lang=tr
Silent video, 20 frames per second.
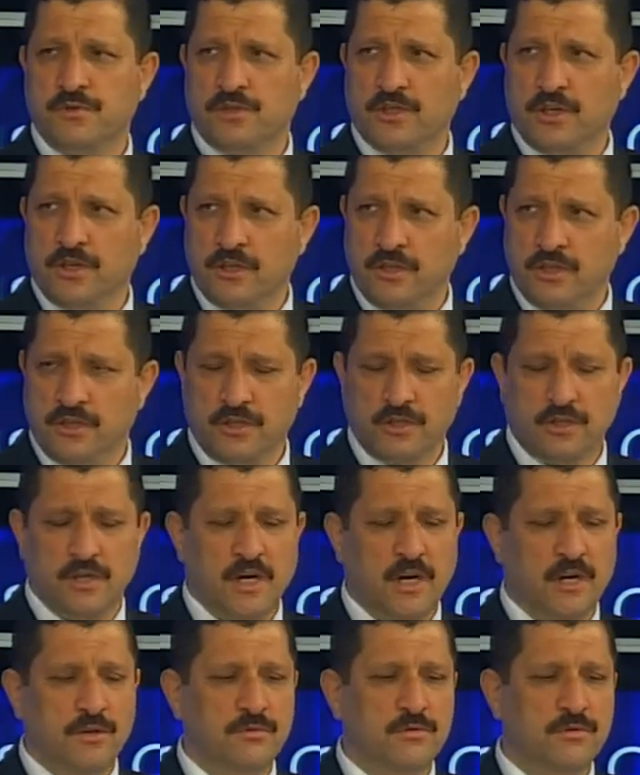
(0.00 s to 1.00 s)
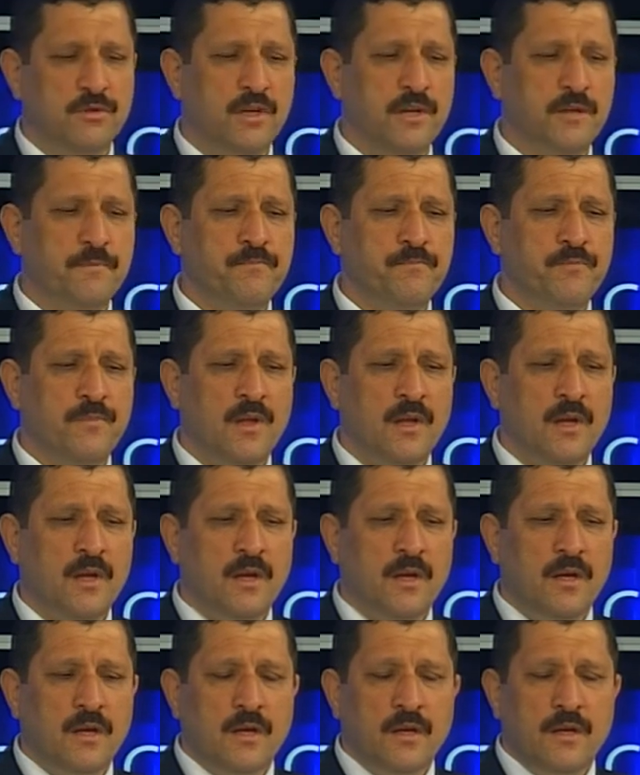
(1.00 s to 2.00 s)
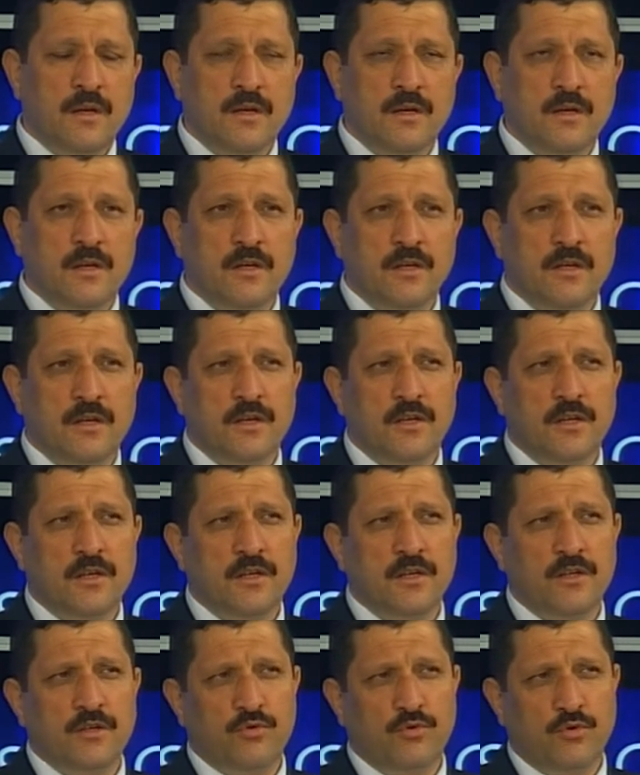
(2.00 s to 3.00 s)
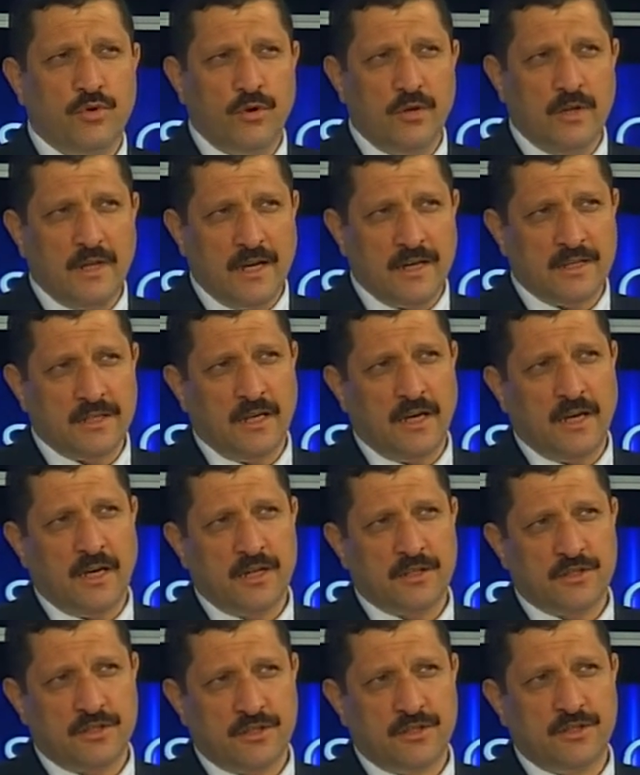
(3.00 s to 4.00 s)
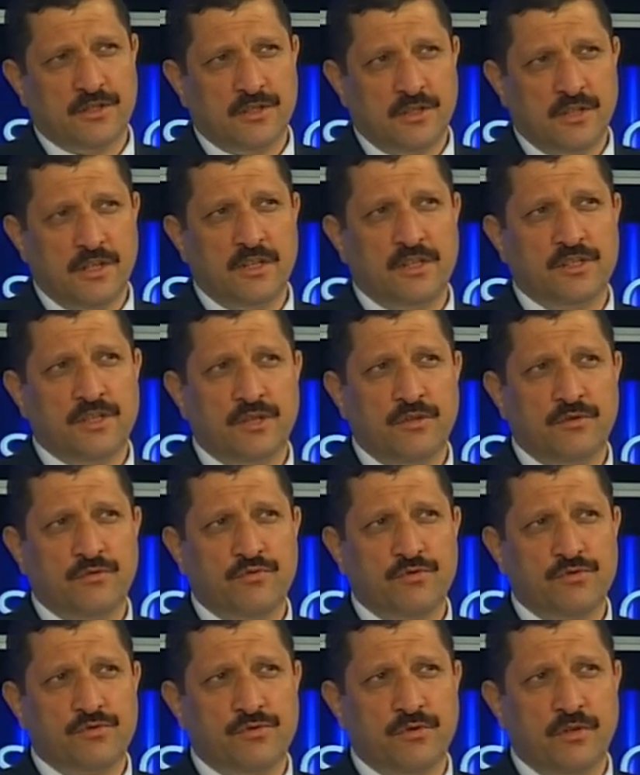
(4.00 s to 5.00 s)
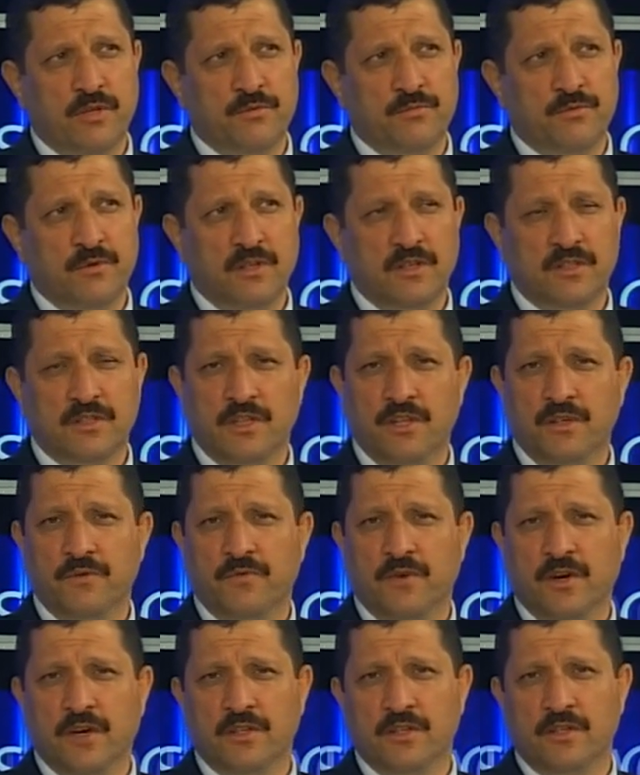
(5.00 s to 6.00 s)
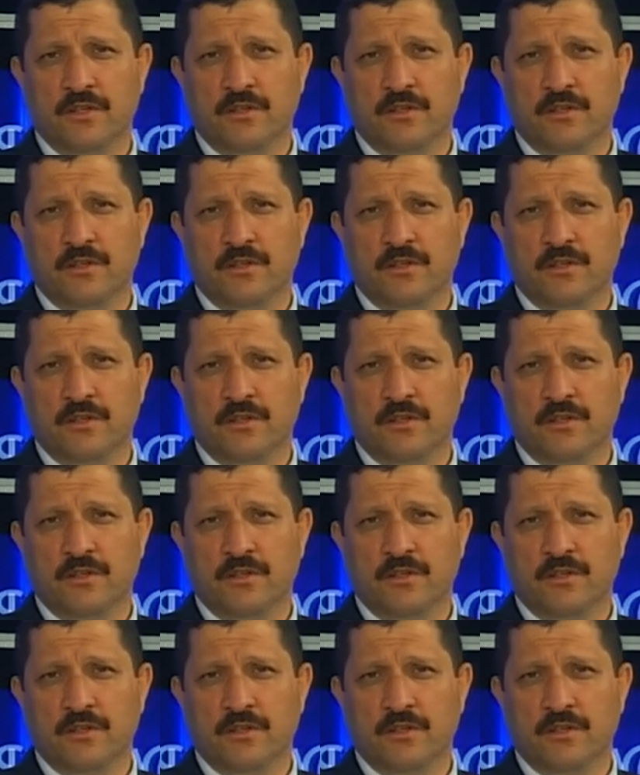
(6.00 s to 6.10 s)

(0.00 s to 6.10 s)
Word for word: sayılı kanunla. Ee, köyler de artık ilçe nüfusuyla birlikte ifade